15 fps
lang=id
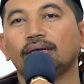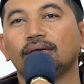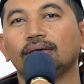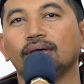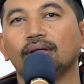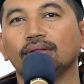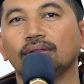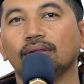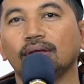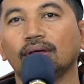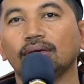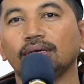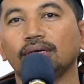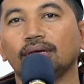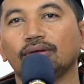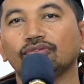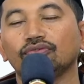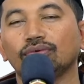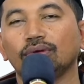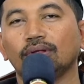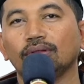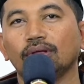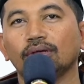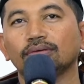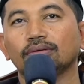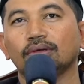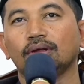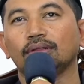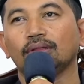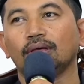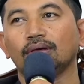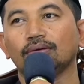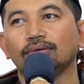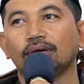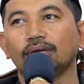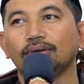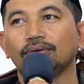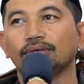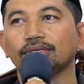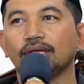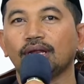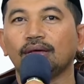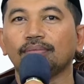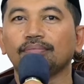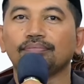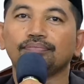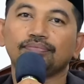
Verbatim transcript: ya Allah ya Rasulullah sallallahu alaihi wasallam